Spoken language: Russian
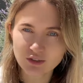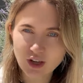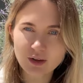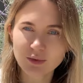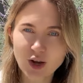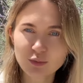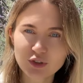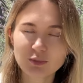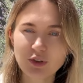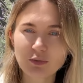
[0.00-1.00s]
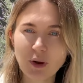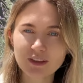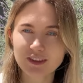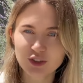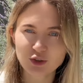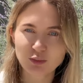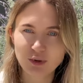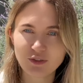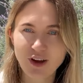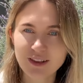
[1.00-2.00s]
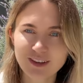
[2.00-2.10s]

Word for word: как, как будет по-испански, что он плевал,